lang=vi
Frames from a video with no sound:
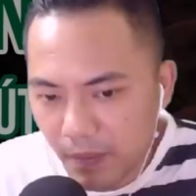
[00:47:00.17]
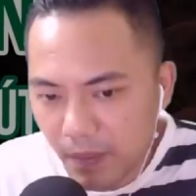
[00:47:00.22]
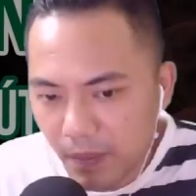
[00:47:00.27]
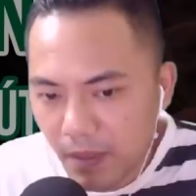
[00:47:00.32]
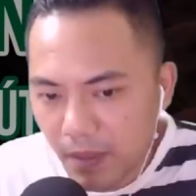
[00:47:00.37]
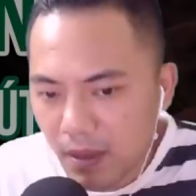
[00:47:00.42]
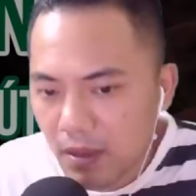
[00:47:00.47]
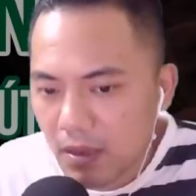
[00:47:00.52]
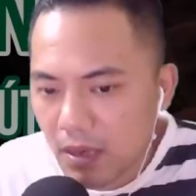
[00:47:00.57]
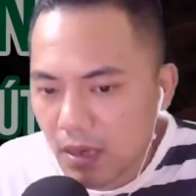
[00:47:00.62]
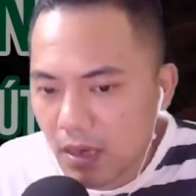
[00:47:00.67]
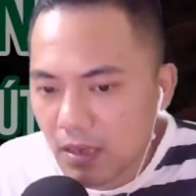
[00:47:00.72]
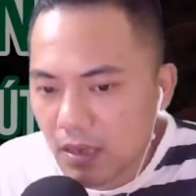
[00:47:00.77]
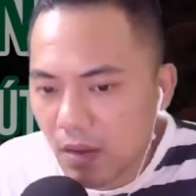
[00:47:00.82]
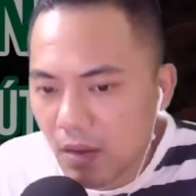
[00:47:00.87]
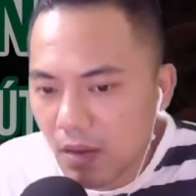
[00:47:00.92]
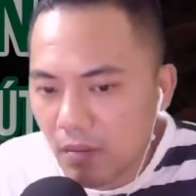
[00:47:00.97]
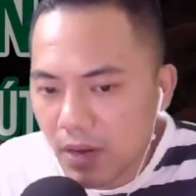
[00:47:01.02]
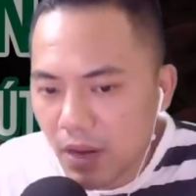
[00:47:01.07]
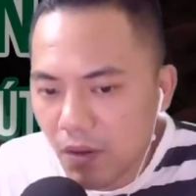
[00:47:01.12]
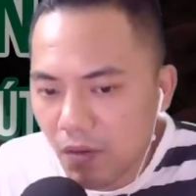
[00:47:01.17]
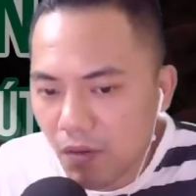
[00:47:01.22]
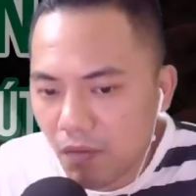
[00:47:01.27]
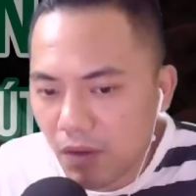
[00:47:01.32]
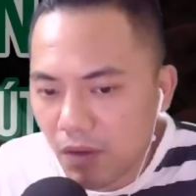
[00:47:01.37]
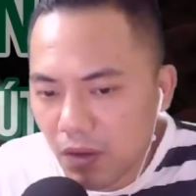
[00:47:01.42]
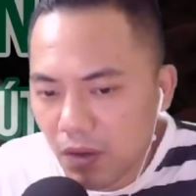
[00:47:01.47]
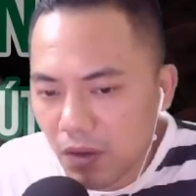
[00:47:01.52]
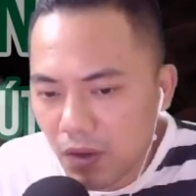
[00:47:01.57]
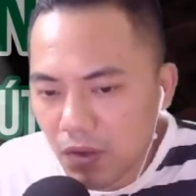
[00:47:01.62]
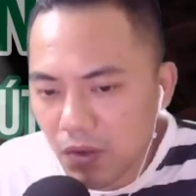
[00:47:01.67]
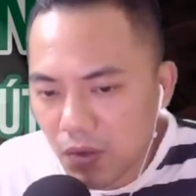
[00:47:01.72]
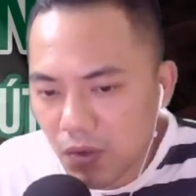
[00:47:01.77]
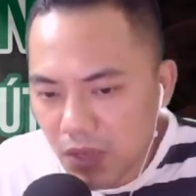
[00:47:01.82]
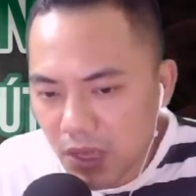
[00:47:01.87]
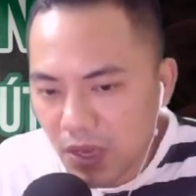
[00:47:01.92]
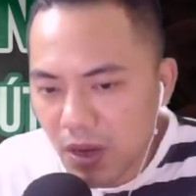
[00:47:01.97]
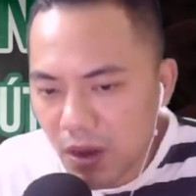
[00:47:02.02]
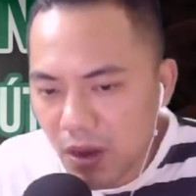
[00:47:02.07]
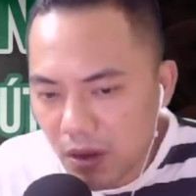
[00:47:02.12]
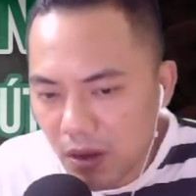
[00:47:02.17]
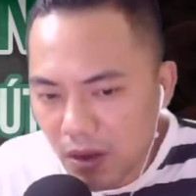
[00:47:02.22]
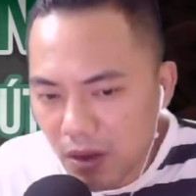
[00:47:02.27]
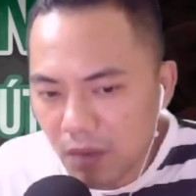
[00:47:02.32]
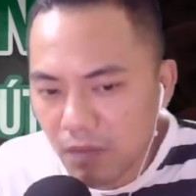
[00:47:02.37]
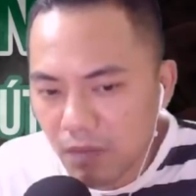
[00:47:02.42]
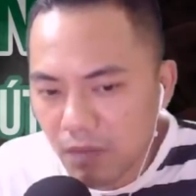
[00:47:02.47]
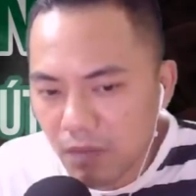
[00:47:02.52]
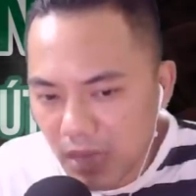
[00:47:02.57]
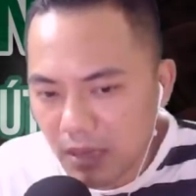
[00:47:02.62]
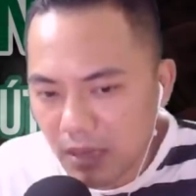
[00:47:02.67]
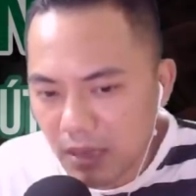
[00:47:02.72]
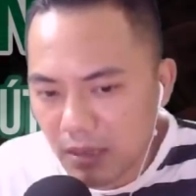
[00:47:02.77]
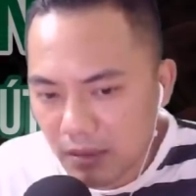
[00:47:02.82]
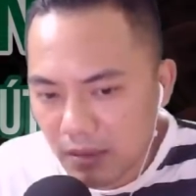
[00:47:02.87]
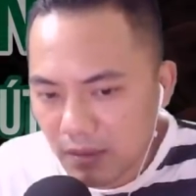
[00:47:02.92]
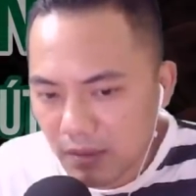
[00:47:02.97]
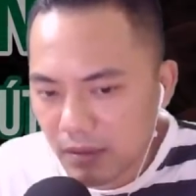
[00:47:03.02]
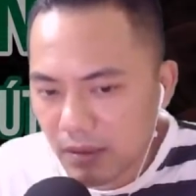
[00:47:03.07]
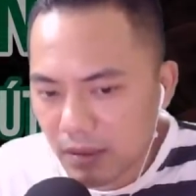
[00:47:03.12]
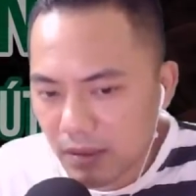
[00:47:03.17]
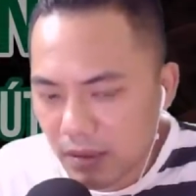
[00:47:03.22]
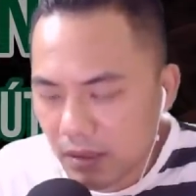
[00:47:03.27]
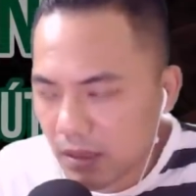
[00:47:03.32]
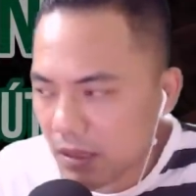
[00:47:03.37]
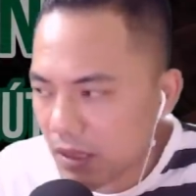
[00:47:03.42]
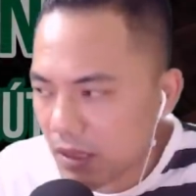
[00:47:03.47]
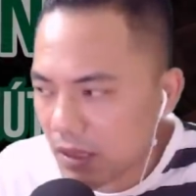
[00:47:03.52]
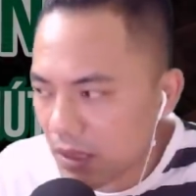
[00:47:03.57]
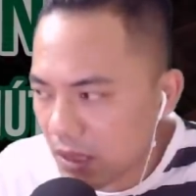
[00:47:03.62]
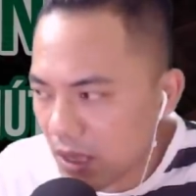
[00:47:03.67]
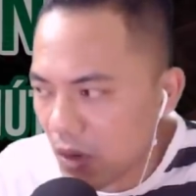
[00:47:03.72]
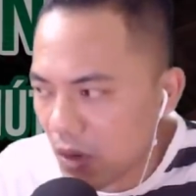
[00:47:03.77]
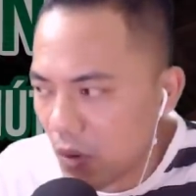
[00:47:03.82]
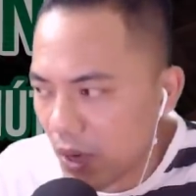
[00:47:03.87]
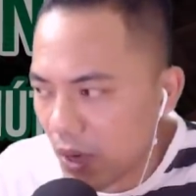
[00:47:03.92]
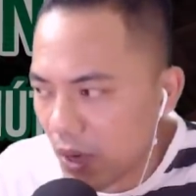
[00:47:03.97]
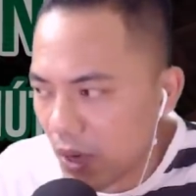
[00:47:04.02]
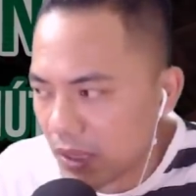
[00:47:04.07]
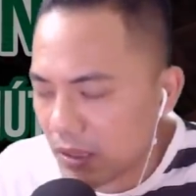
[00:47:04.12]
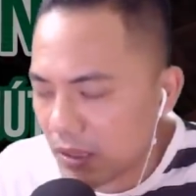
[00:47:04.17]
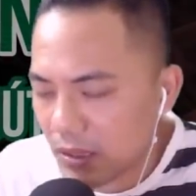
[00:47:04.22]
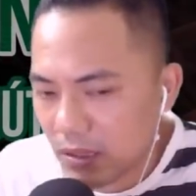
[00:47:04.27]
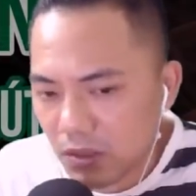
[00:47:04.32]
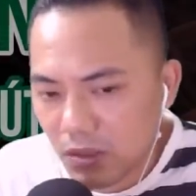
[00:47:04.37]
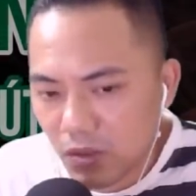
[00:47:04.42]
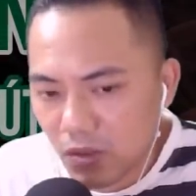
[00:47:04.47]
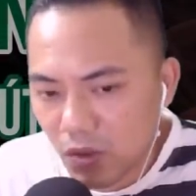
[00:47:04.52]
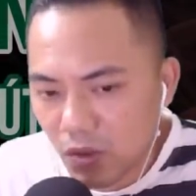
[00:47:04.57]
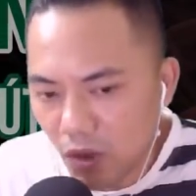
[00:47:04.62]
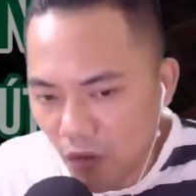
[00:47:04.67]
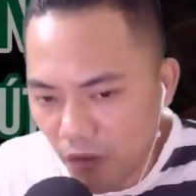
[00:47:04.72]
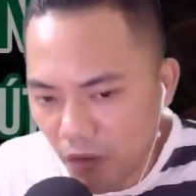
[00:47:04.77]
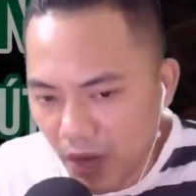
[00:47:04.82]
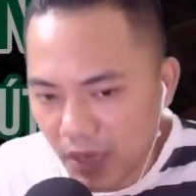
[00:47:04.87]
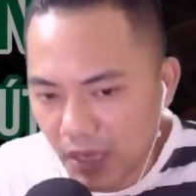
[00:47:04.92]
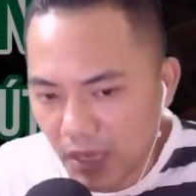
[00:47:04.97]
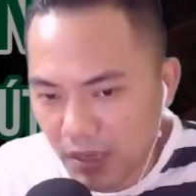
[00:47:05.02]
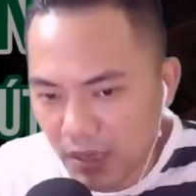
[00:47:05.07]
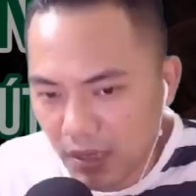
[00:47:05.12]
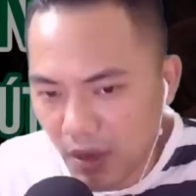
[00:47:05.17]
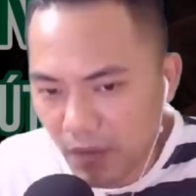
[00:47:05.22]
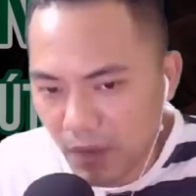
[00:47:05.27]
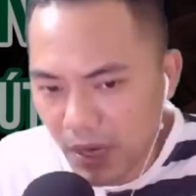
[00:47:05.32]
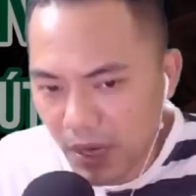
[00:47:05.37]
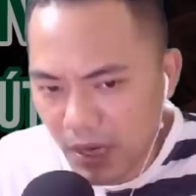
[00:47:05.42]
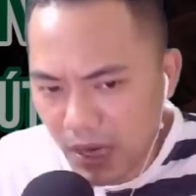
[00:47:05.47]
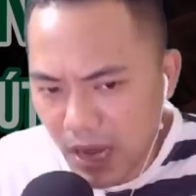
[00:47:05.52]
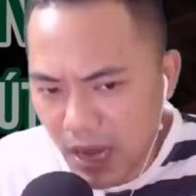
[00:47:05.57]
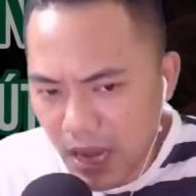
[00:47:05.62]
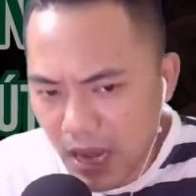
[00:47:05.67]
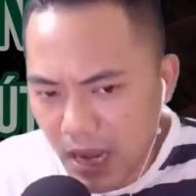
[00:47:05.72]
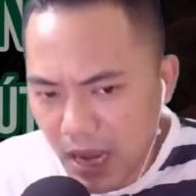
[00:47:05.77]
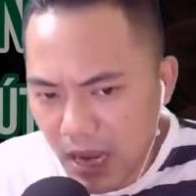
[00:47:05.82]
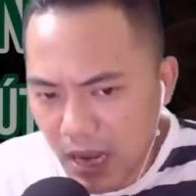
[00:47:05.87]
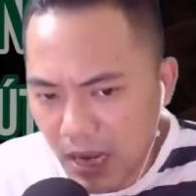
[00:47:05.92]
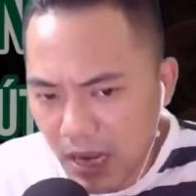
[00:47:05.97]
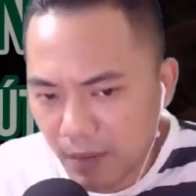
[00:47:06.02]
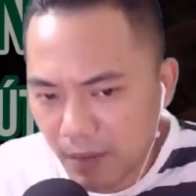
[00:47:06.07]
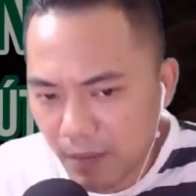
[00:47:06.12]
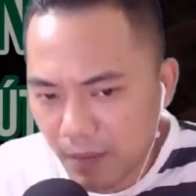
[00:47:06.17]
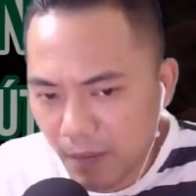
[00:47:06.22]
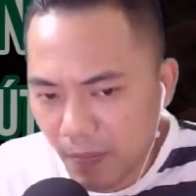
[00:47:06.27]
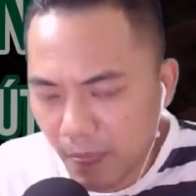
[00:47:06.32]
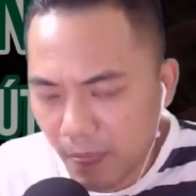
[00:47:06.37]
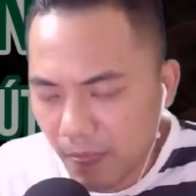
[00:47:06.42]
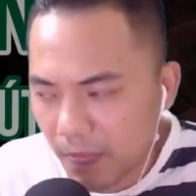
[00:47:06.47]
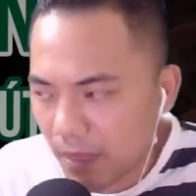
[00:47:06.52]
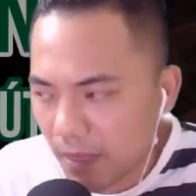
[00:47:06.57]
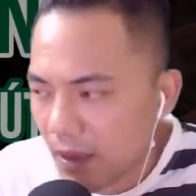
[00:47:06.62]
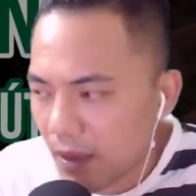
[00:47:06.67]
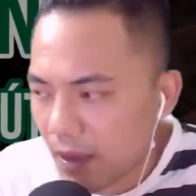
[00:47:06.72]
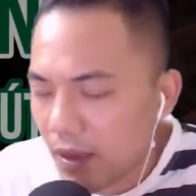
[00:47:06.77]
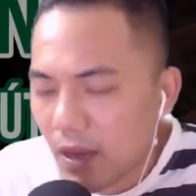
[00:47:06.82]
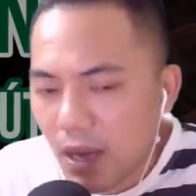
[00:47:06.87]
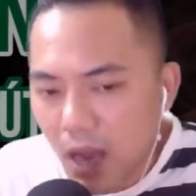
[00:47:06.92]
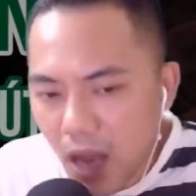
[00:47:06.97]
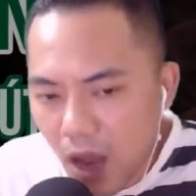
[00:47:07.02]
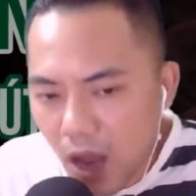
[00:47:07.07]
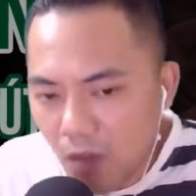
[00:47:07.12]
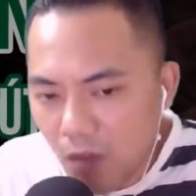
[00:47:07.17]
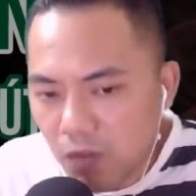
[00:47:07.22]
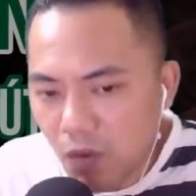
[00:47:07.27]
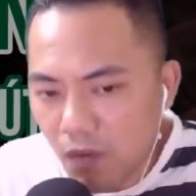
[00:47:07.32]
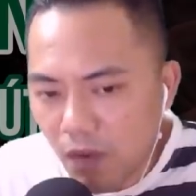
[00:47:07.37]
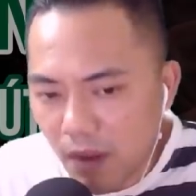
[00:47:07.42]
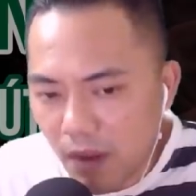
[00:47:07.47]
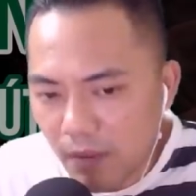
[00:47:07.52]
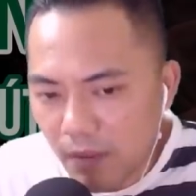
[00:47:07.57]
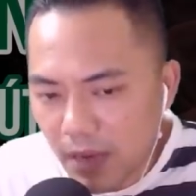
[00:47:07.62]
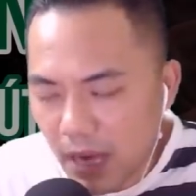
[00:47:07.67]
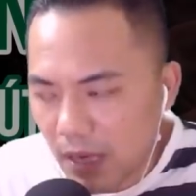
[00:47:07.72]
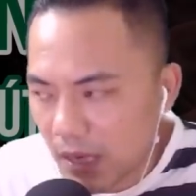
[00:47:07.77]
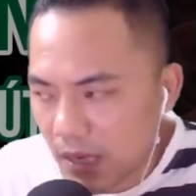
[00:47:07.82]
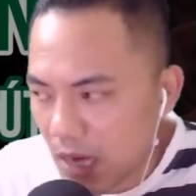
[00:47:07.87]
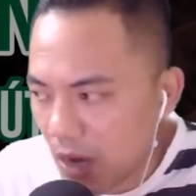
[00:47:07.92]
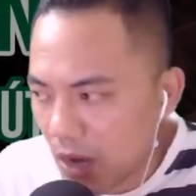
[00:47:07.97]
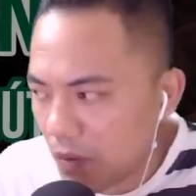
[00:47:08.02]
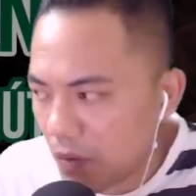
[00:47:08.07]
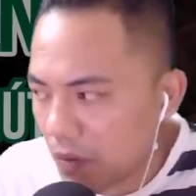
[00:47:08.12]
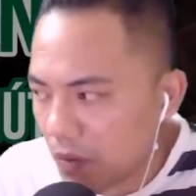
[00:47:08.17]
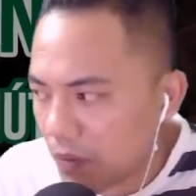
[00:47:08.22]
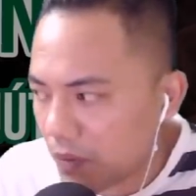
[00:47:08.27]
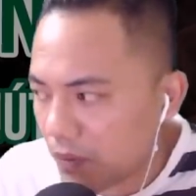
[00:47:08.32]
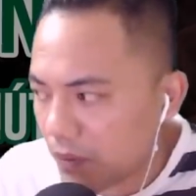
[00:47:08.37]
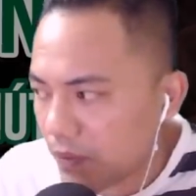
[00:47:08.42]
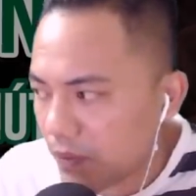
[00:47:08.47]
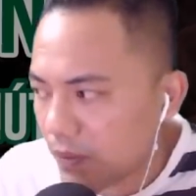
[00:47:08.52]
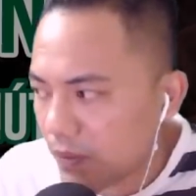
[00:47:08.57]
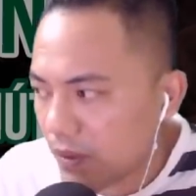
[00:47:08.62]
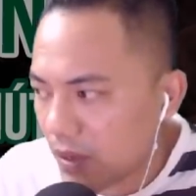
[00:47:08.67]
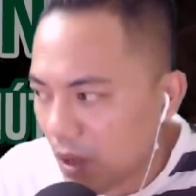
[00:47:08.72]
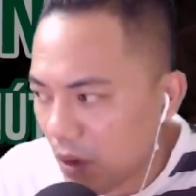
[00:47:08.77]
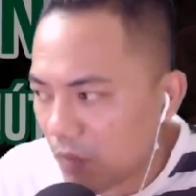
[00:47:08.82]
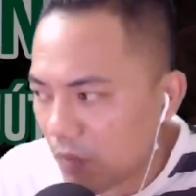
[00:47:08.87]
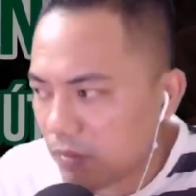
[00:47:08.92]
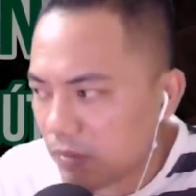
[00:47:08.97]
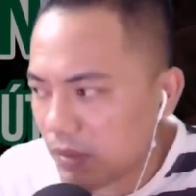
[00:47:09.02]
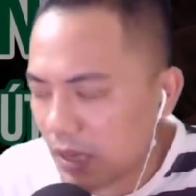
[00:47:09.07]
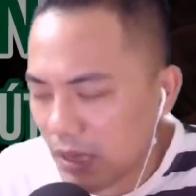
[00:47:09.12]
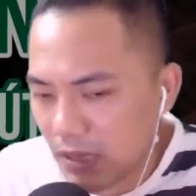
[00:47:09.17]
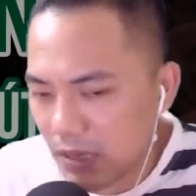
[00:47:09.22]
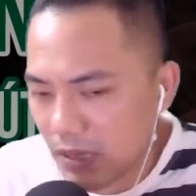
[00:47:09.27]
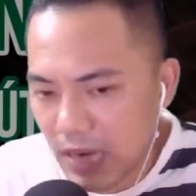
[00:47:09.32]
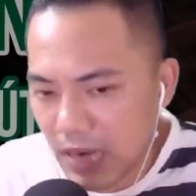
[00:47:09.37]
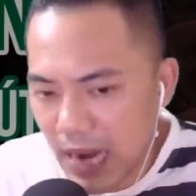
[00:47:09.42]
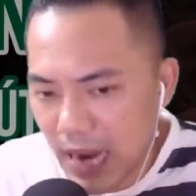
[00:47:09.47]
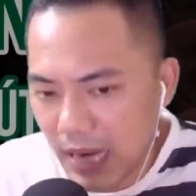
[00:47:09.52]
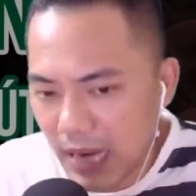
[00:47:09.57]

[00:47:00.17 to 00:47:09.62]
giọng điệu vẫn có chút gì đó không chắc. Sư huynh, có phải thằng nhóc kia là... Ông cụ Phong gật đầu. Đúng như đệ nghĩ,